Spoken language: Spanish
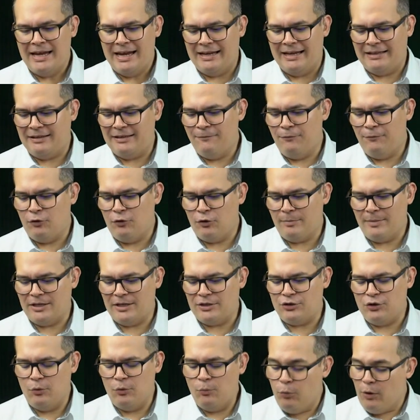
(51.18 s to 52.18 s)
esta
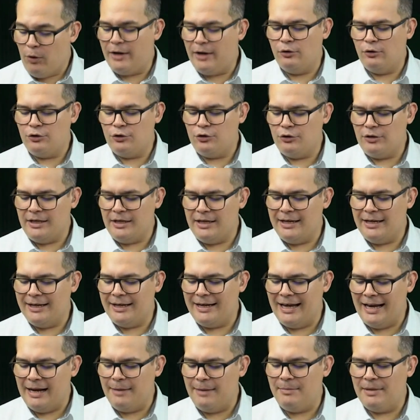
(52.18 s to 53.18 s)
información. Bueno, yo dije, dije,
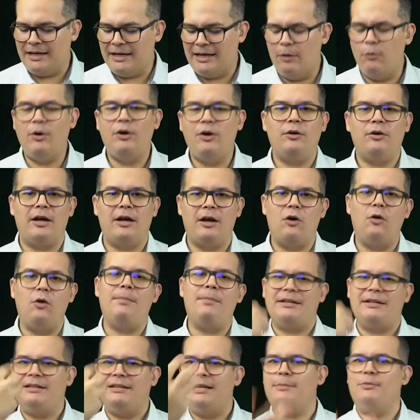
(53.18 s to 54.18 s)
caramba, qué bueno que
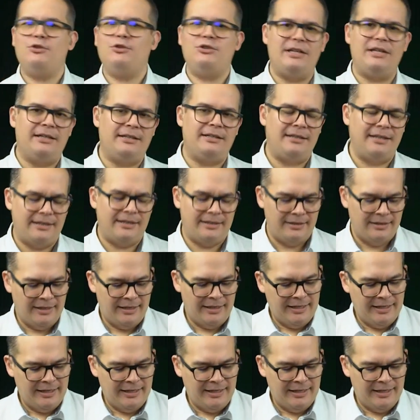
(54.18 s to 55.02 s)
compartamos esta,